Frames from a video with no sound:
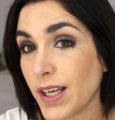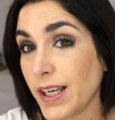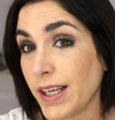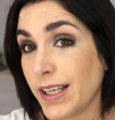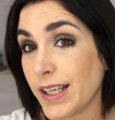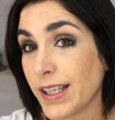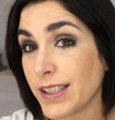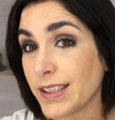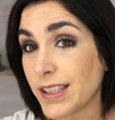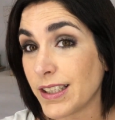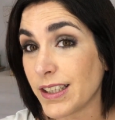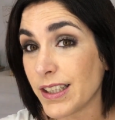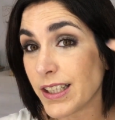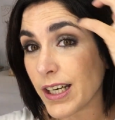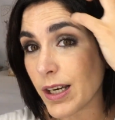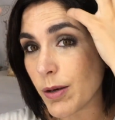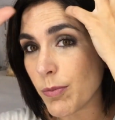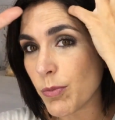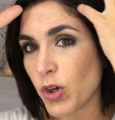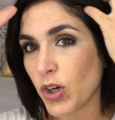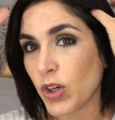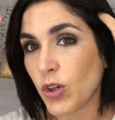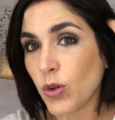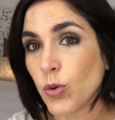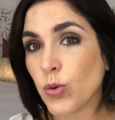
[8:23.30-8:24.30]
y ya
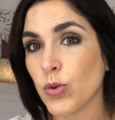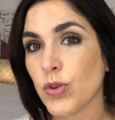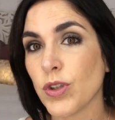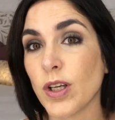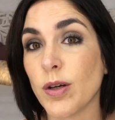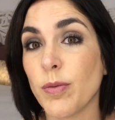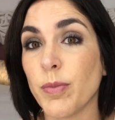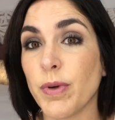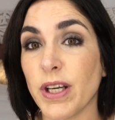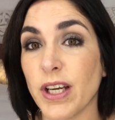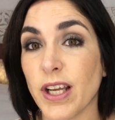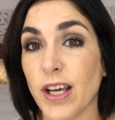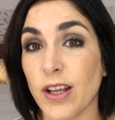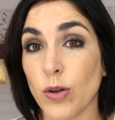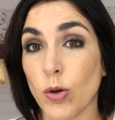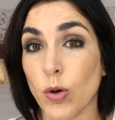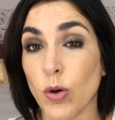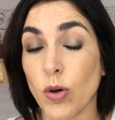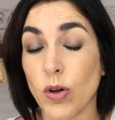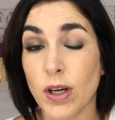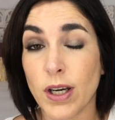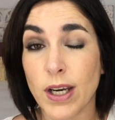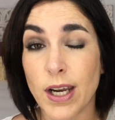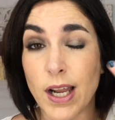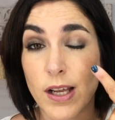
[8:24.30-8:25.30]
tendríamos el luz
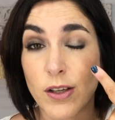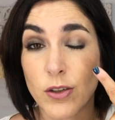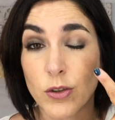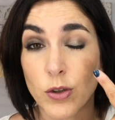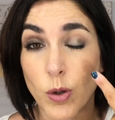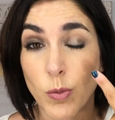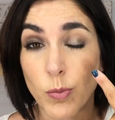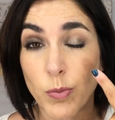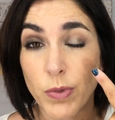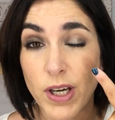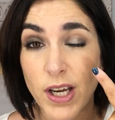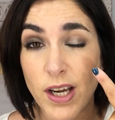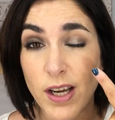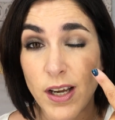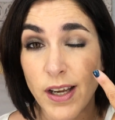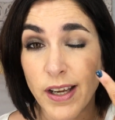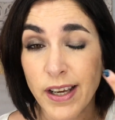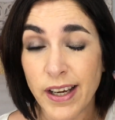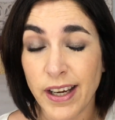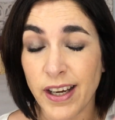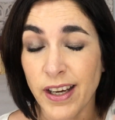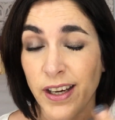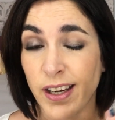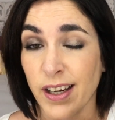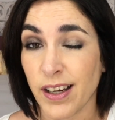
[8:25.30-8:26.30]
terminado. Las sombras
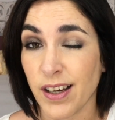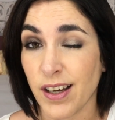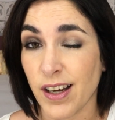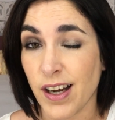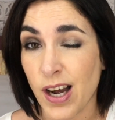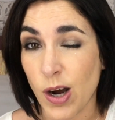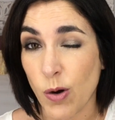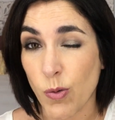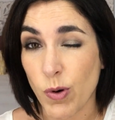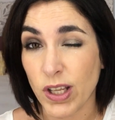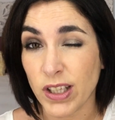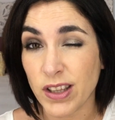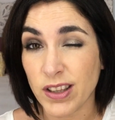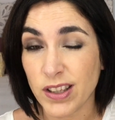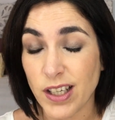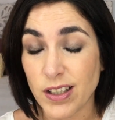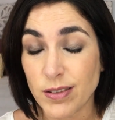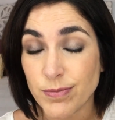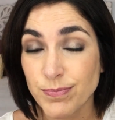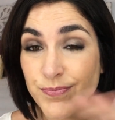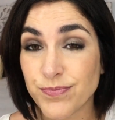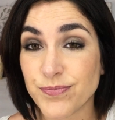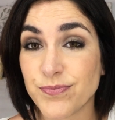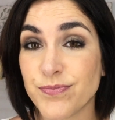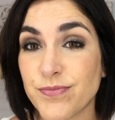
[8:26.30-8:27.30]
eh,
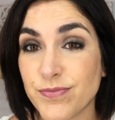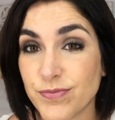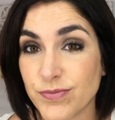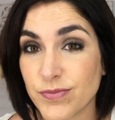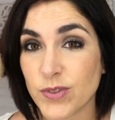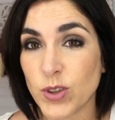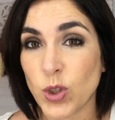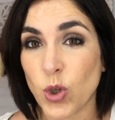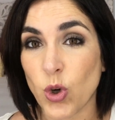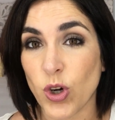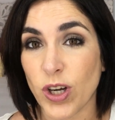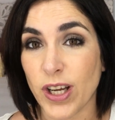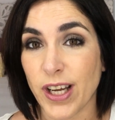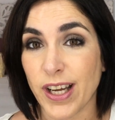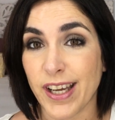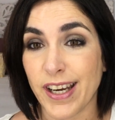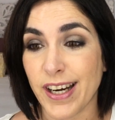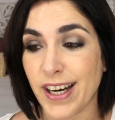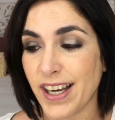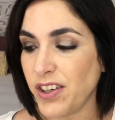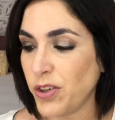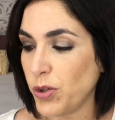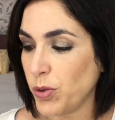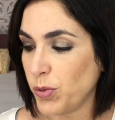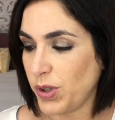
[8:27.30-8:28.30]
aguantan lo que
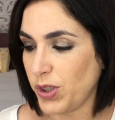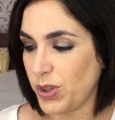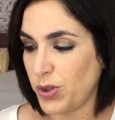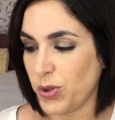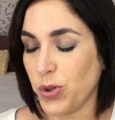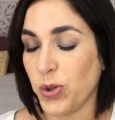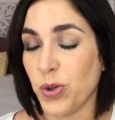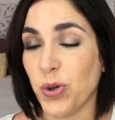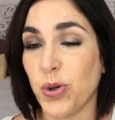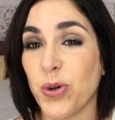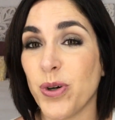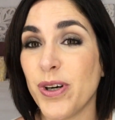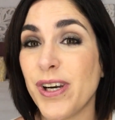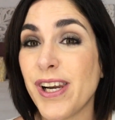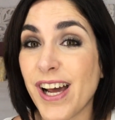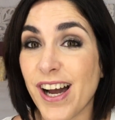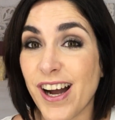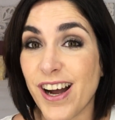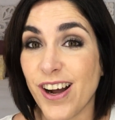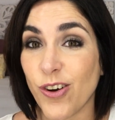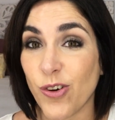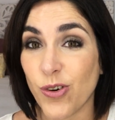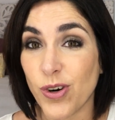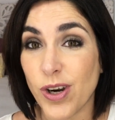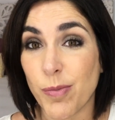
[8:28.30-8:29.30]
queráis, sobre todo con
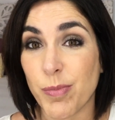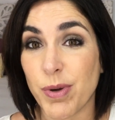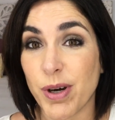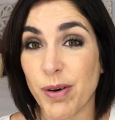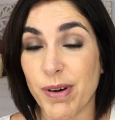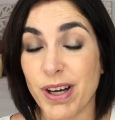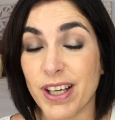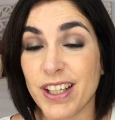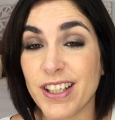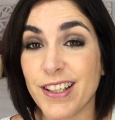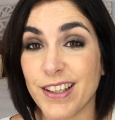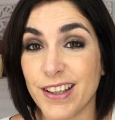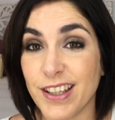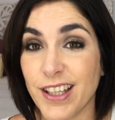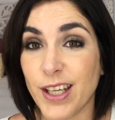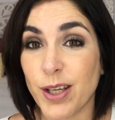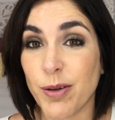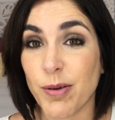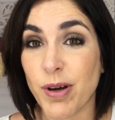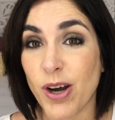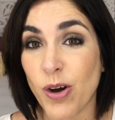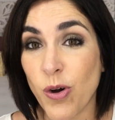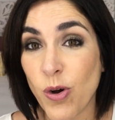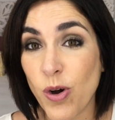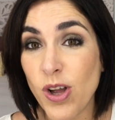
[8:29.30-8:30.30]
la, con la prebase esta
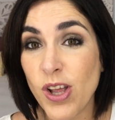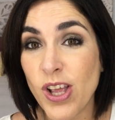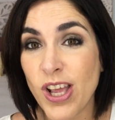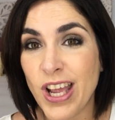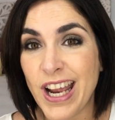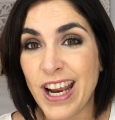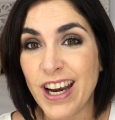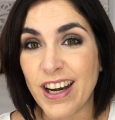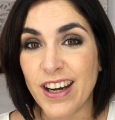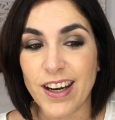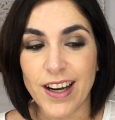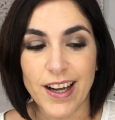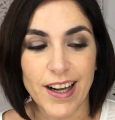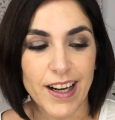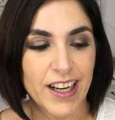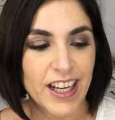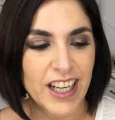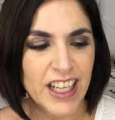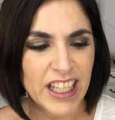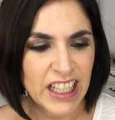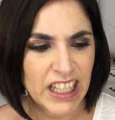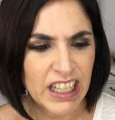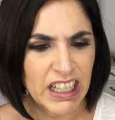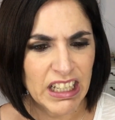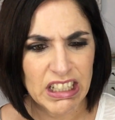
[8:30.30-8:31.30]
debajo. La
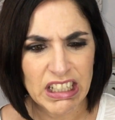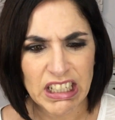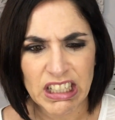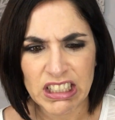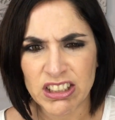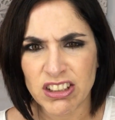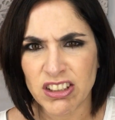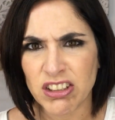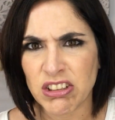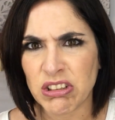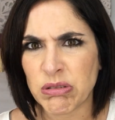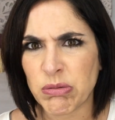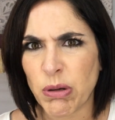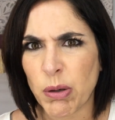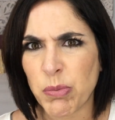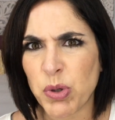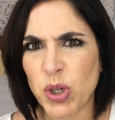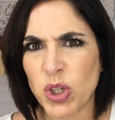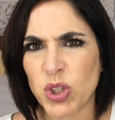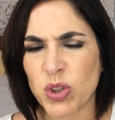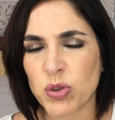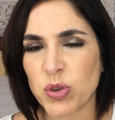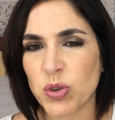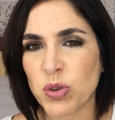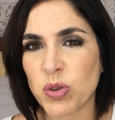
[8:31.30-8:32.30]

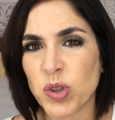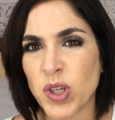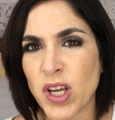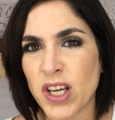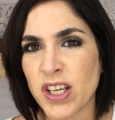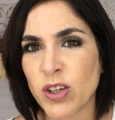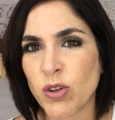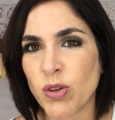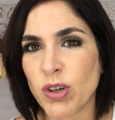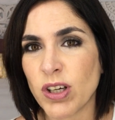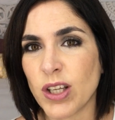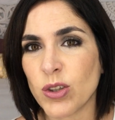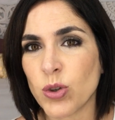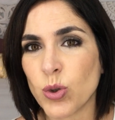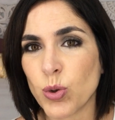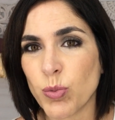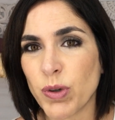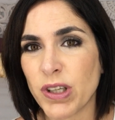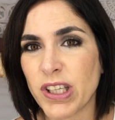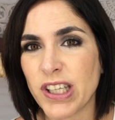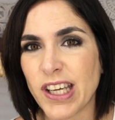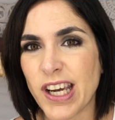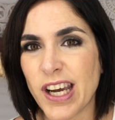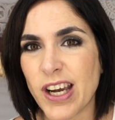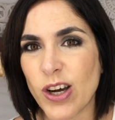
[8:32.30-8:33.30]
vamos, el otro día creo que la
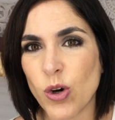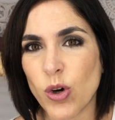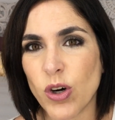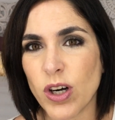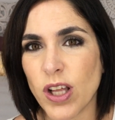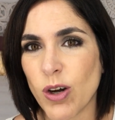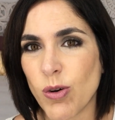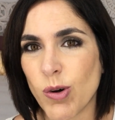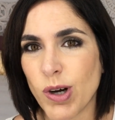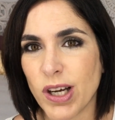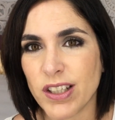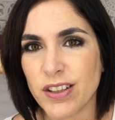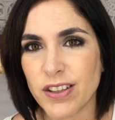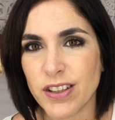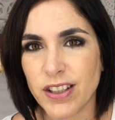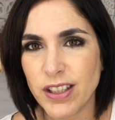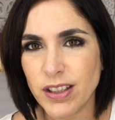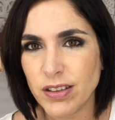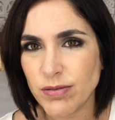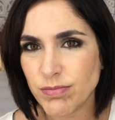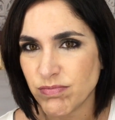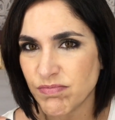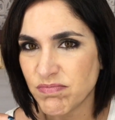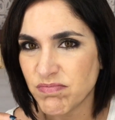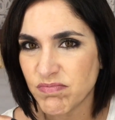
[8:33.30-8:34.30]
estuve 10 horas o
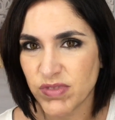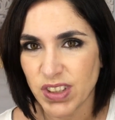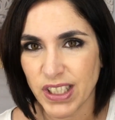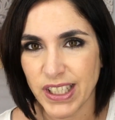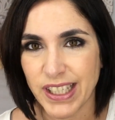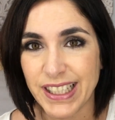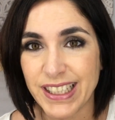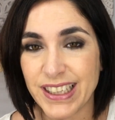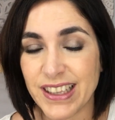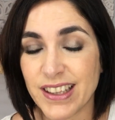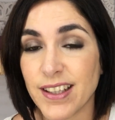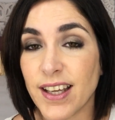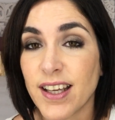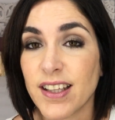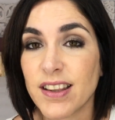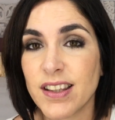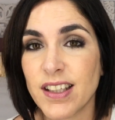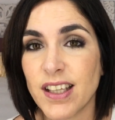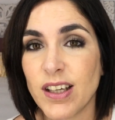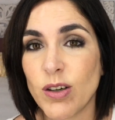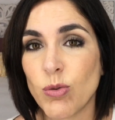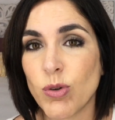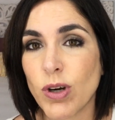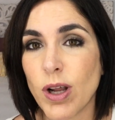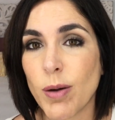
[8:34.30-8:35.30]
así,
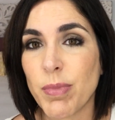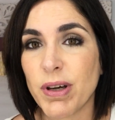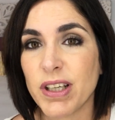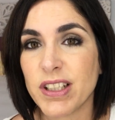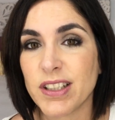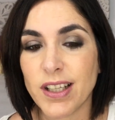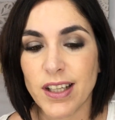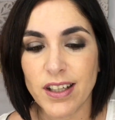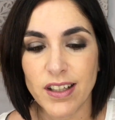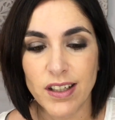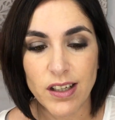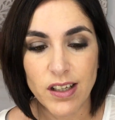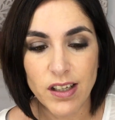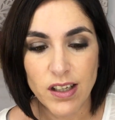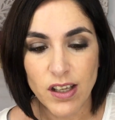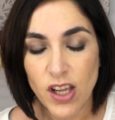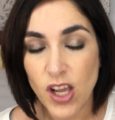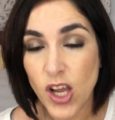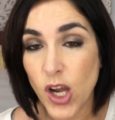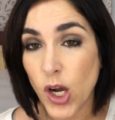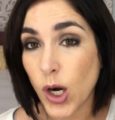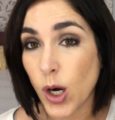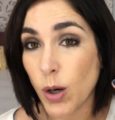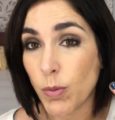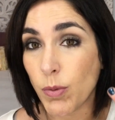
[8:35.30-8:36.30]
intacta, una pasada.
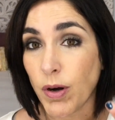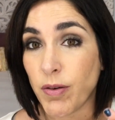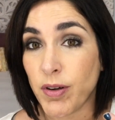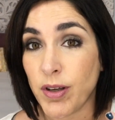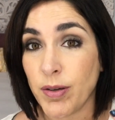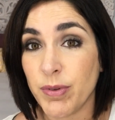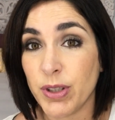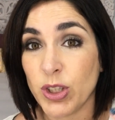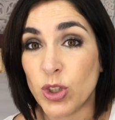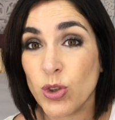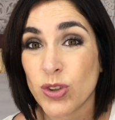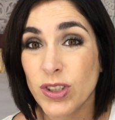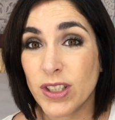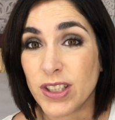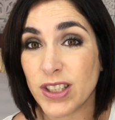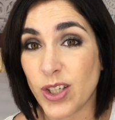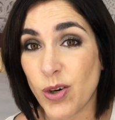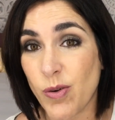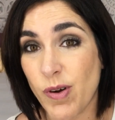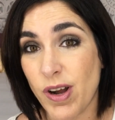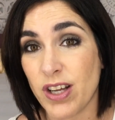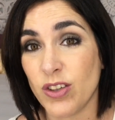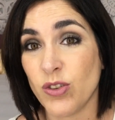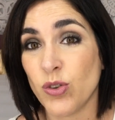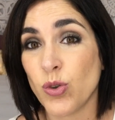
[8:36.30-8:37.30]
Como habéis visto se
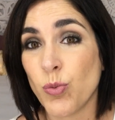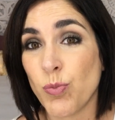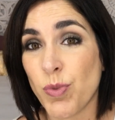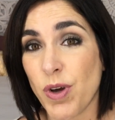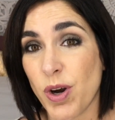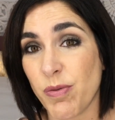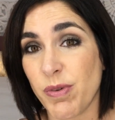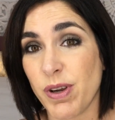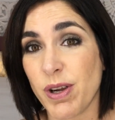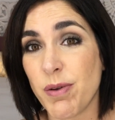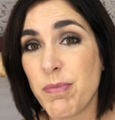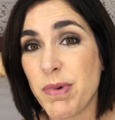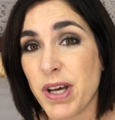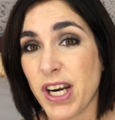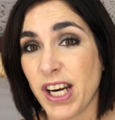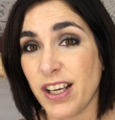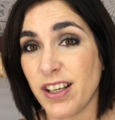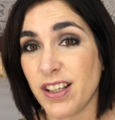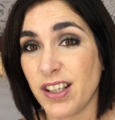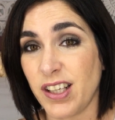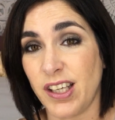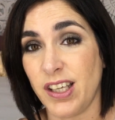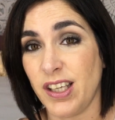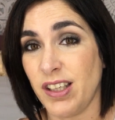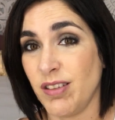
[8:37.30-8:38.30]
trabajan súper bien,
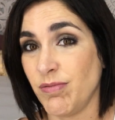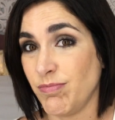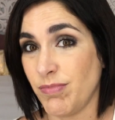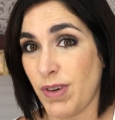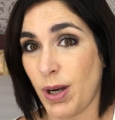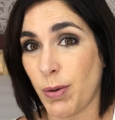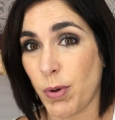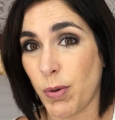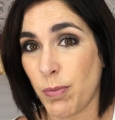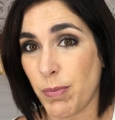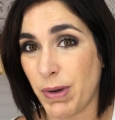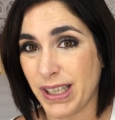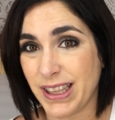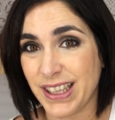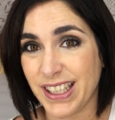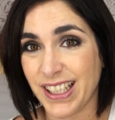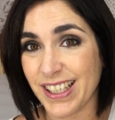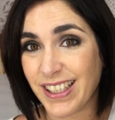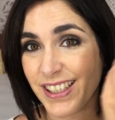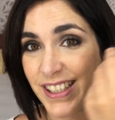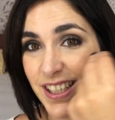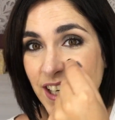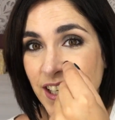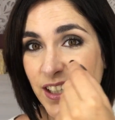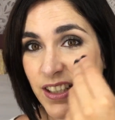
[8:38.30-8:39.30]
parecen
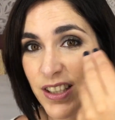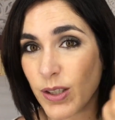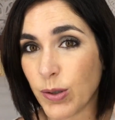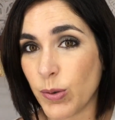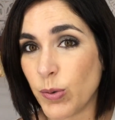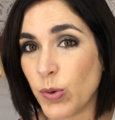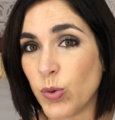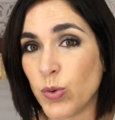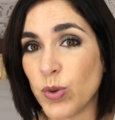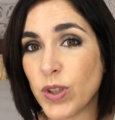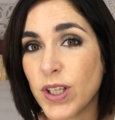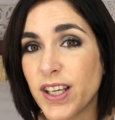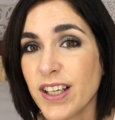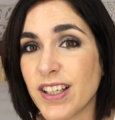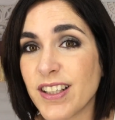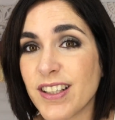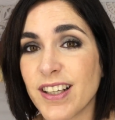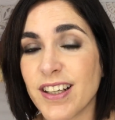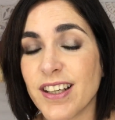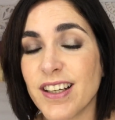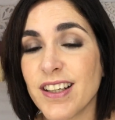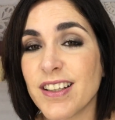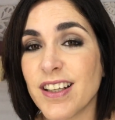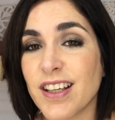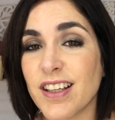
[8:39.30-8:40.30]
mantequillas que se funden y
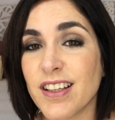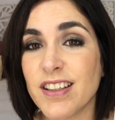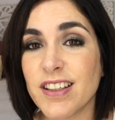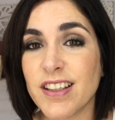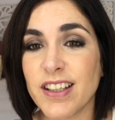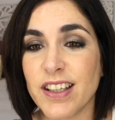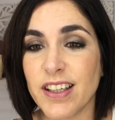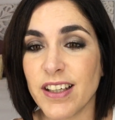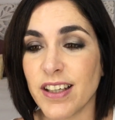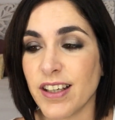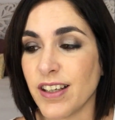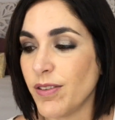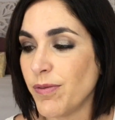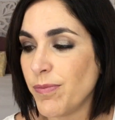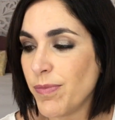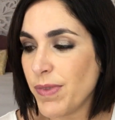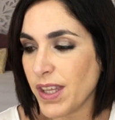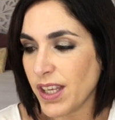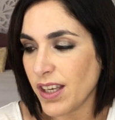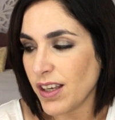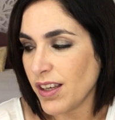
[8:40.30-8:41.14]
se deshace